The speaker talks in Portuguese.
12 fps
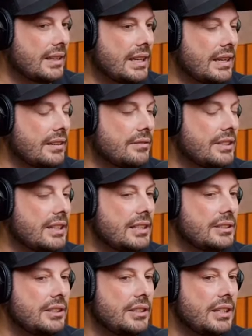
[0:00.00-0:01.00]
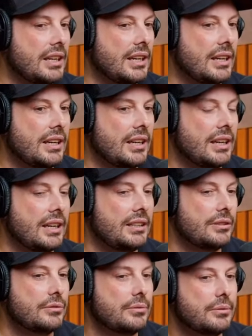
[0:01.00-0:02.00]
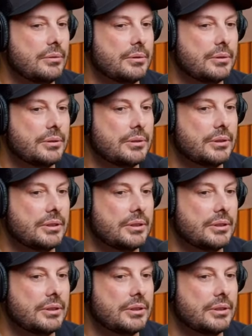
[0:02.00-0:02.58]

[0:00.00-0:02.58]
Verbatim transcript: Cara, na verdade, é, é isso.